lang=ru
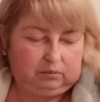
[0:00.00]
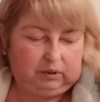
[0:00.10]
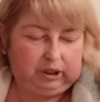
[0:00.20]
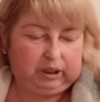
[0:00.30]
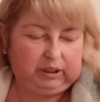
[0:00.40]

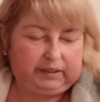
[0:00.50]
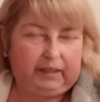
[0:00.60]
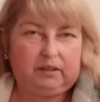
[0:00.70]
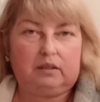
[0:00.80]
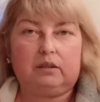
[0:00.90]
И
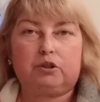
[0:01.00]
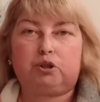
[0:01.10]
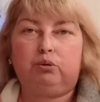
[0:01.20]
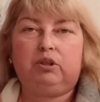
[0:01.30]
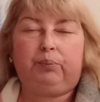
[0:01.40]
если
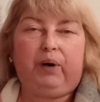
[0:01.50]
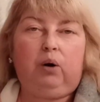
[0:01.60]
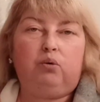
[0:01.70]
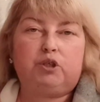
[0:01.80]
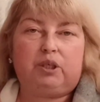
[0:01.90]
что-то
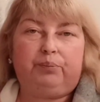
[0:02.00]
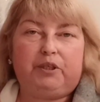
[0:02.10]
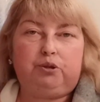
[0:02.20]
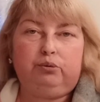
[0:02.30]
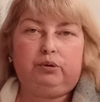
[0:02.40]
похожее
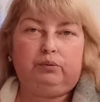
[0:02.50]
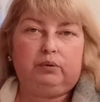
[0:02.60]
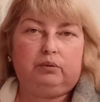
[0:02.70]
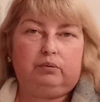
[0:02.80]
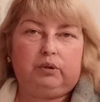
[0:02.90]

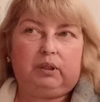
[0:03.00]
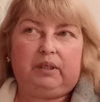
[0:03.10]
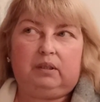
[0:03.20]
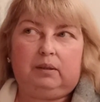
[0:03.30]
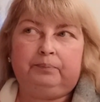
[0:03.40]
почувствую, вот
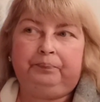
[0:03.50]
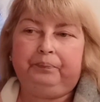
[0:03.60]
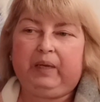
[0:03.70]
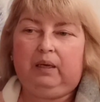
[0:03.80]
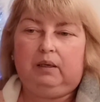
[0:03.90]
на
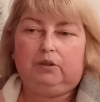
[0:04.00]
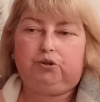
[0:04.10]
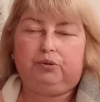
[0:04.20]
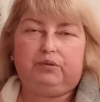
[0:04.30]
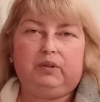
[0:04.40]

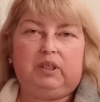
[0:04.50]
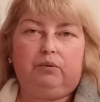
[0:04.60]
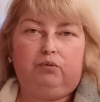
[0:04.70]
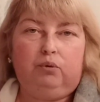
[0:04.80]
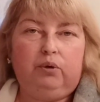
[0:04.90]
чувство
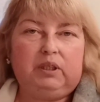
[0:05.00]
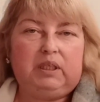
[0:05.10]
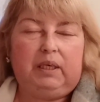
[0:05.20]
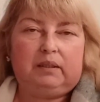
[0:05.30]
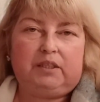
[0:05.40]
тревоги
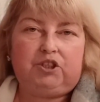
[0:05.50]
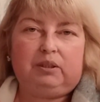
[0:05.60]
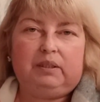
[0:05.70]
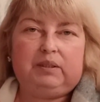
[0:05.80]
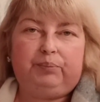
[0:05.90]
или
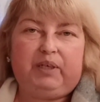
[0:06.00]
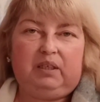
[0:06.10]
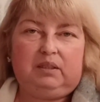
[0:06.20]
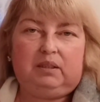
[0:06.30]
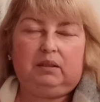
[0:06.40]
начало
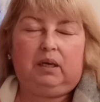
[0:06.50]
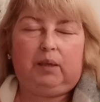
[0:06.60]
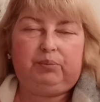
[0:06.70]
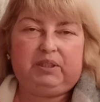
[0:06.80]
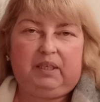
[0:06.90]
депрессии,
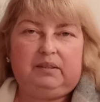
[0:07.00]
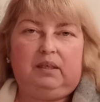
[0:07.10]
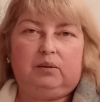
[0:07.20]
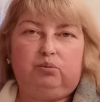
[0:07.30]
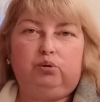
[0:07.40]

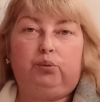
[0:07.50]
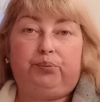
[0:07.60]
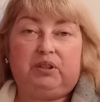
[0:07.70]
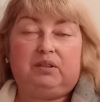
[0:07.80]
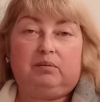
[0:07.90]
обязательно буду
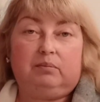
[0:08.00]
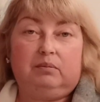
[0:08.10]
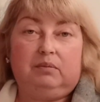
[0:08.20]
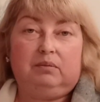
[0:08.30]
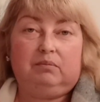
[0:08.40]
пить.
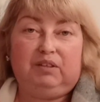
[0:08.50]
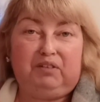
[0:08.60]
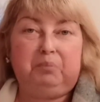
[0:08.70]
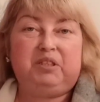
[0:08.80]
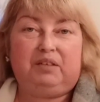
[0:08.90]
И
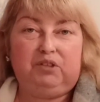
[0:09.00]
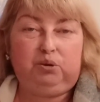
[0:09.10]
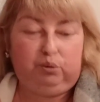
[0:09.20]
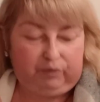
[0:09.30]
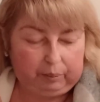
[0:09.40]
вам
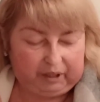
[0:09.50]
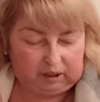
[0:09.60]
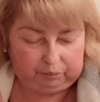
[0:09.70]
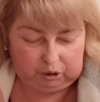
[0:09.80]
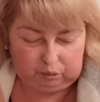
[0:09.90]
советую, вам
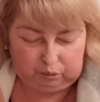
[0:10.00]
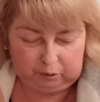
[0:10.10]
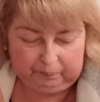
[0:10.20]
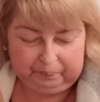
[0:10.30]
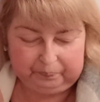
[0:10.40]
рекомендую.